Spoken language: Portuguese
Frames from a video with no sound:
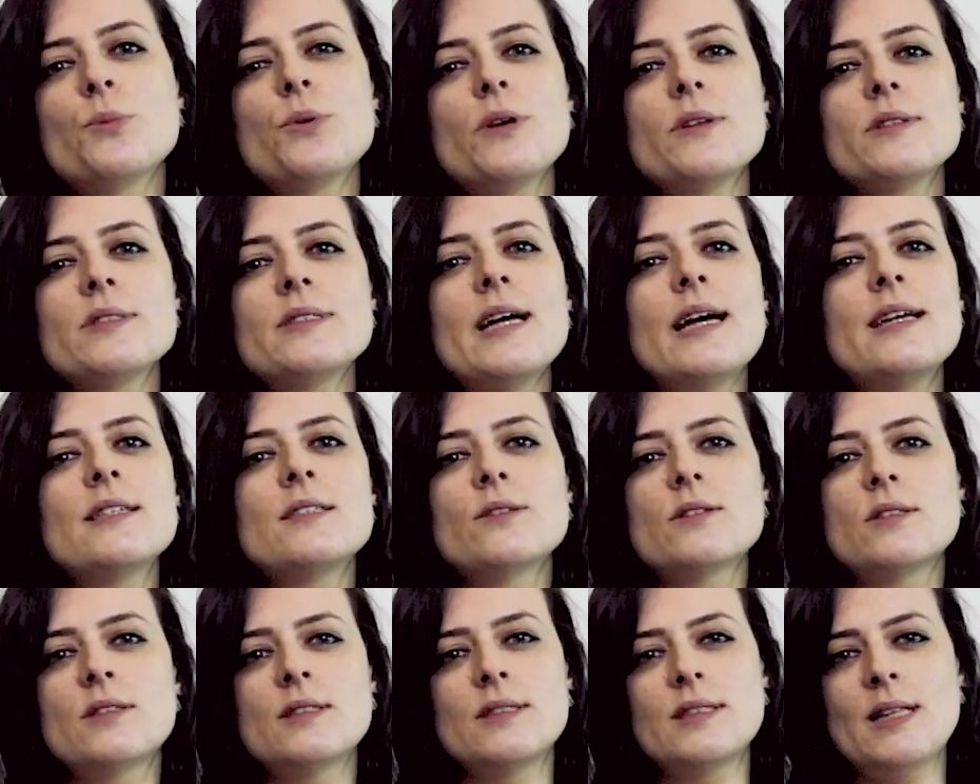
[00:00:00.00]

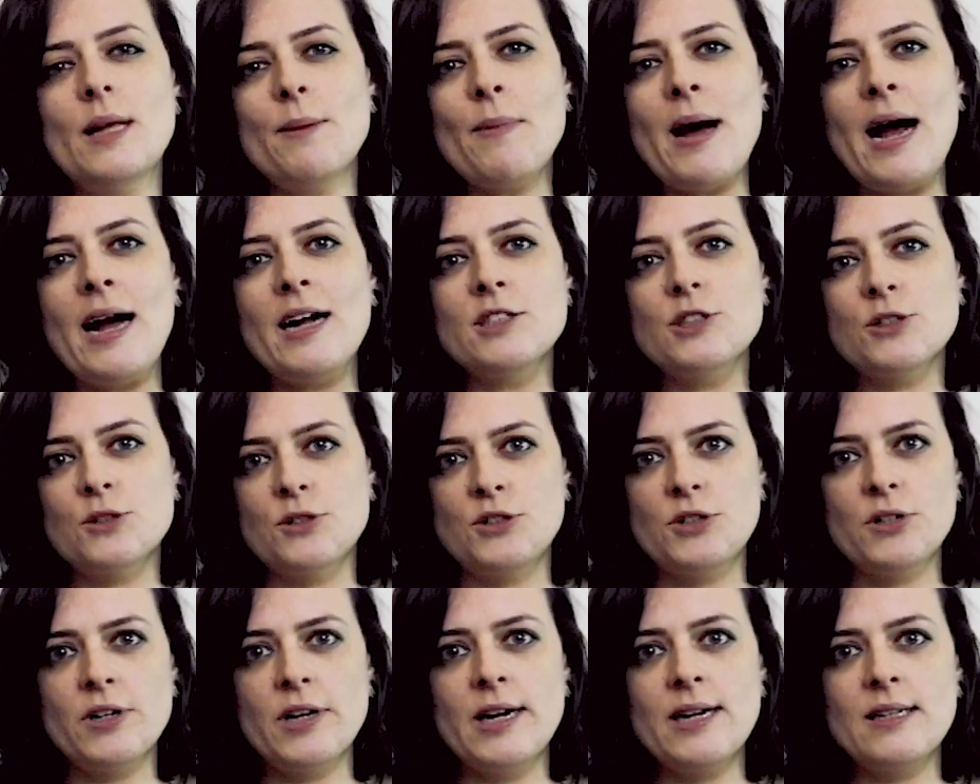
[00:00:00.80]
processo
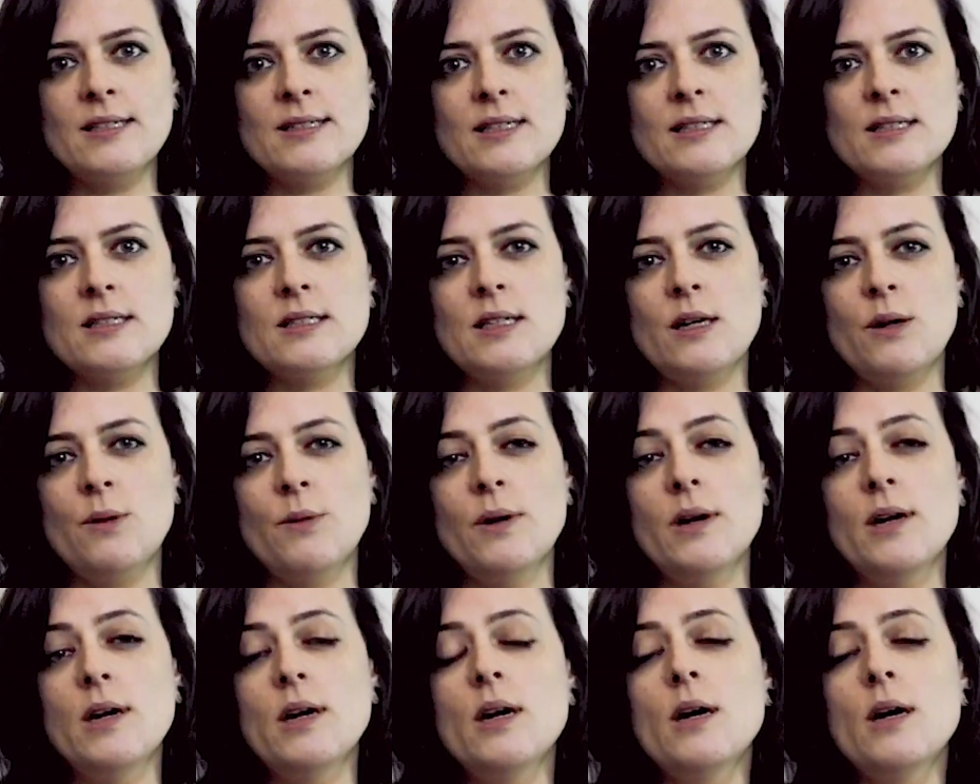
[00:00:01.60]
sistemático de organização